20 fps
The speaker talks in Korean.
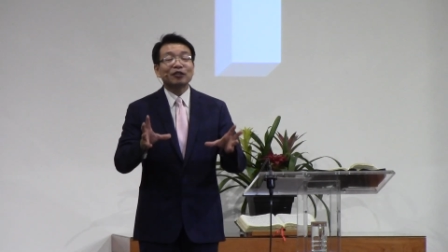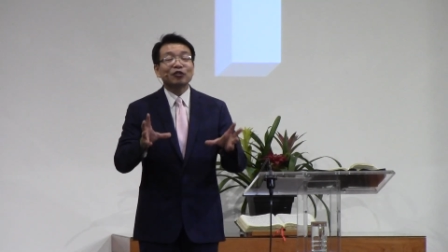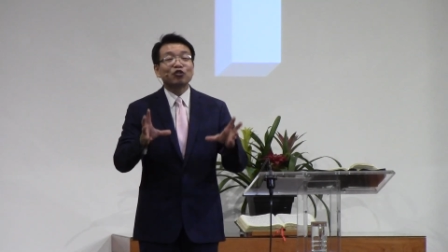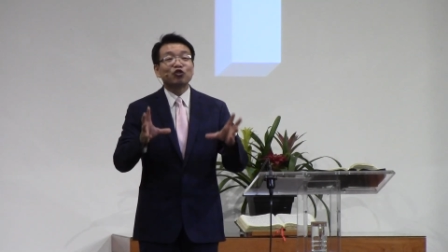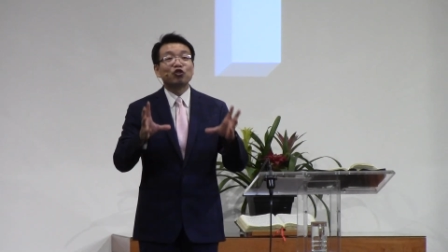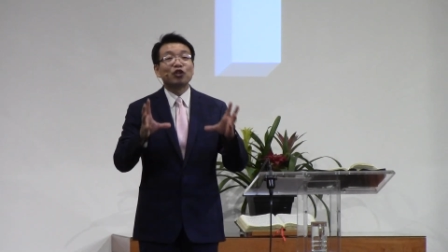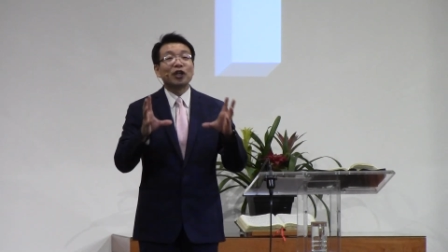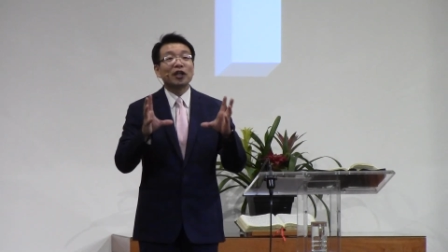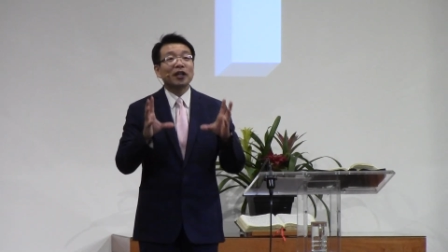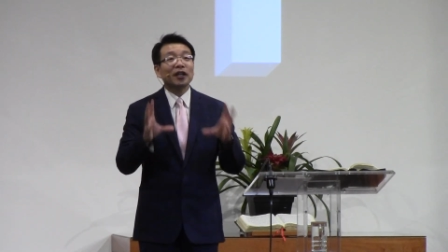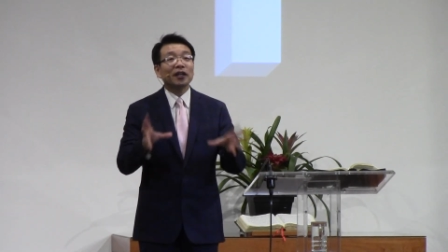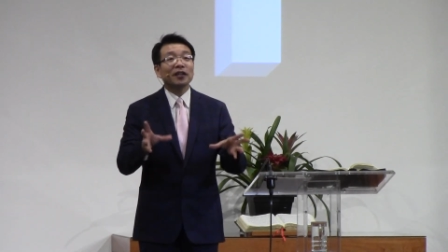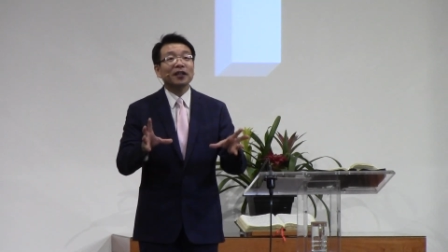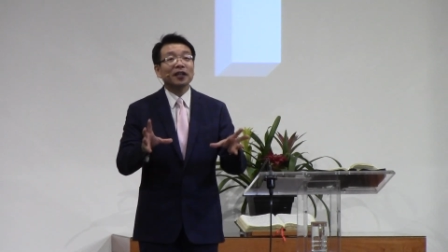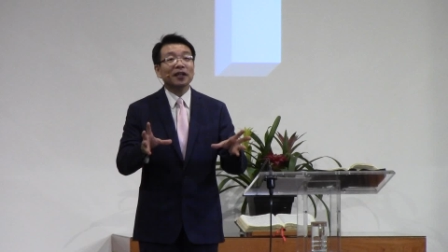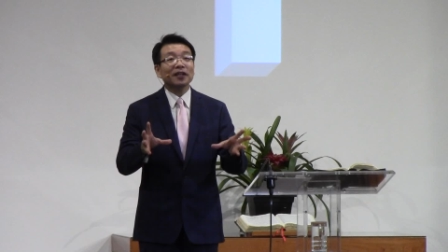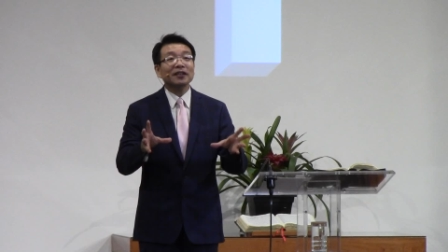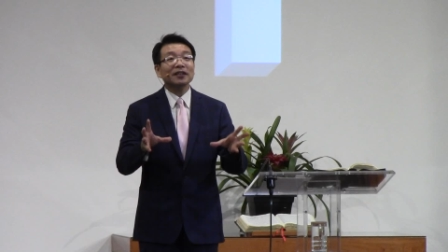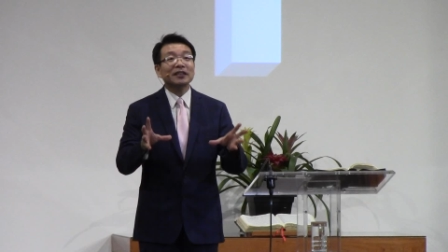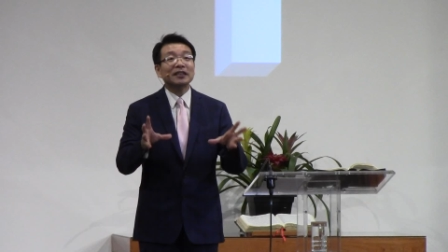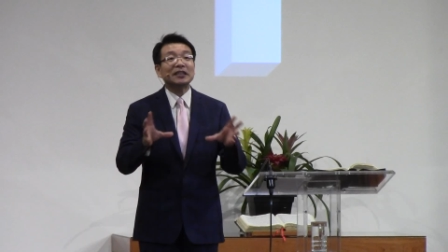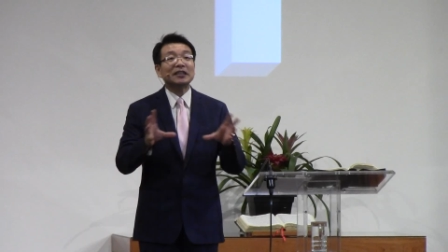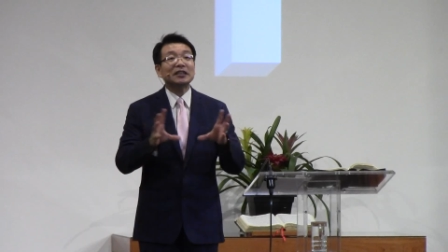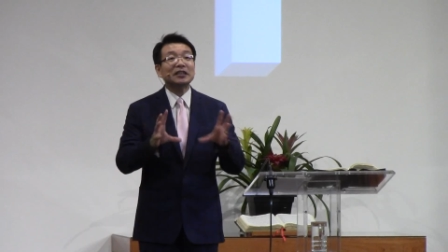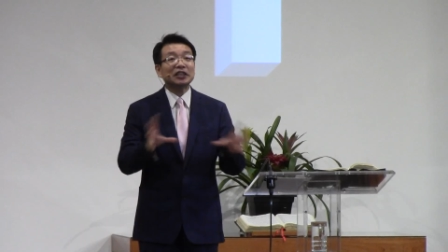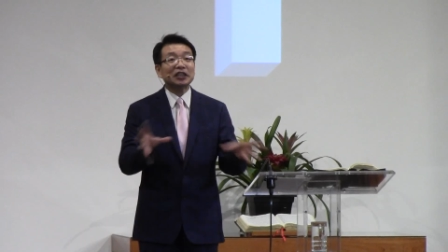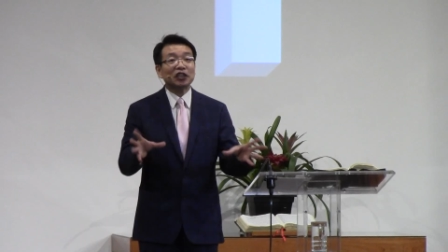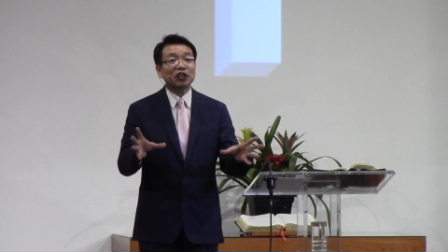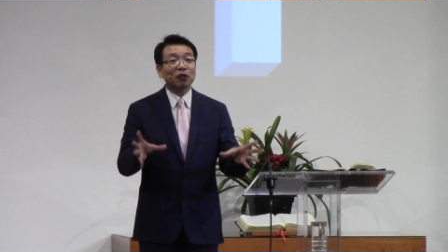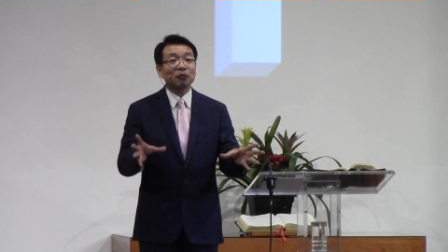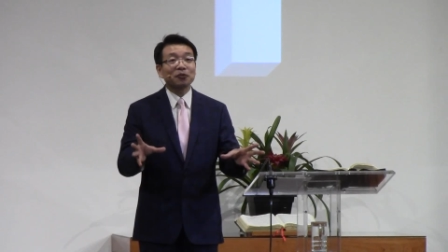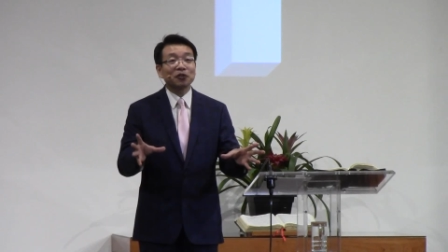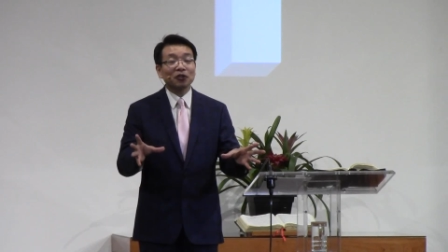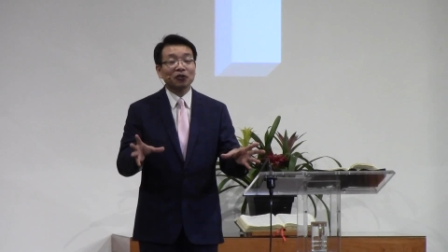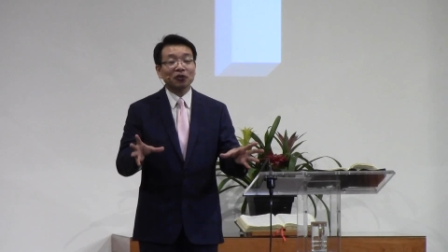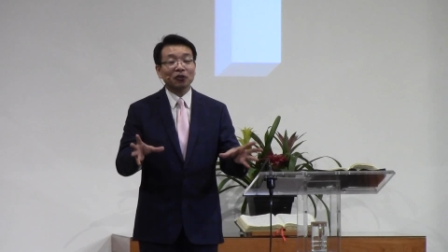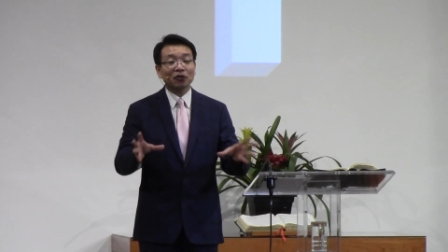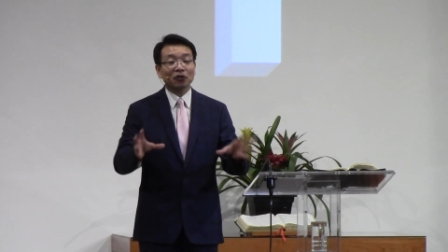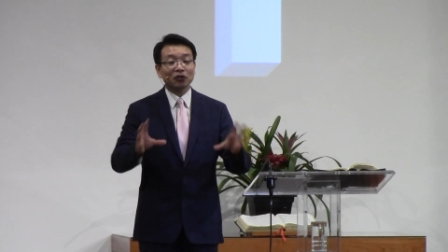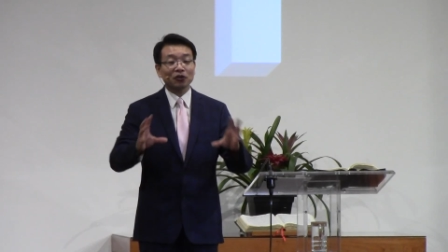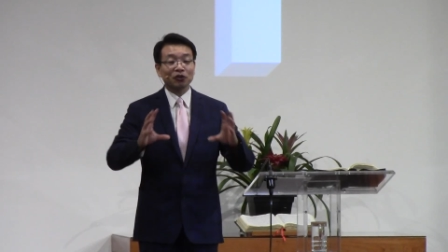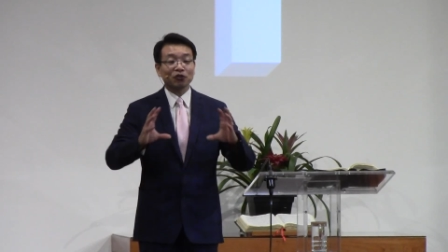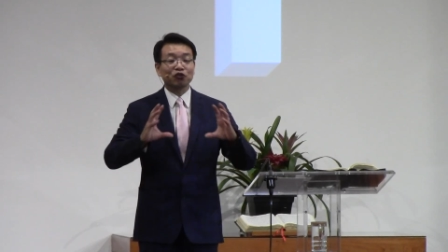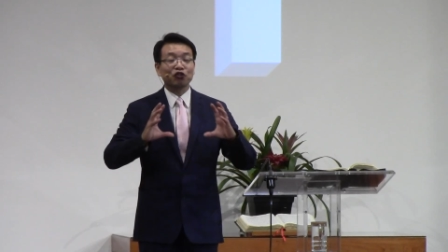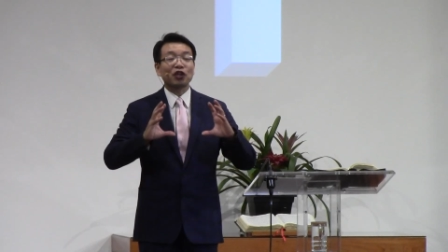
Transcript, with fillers: 죄에 대한 인식이 없었던 거죠.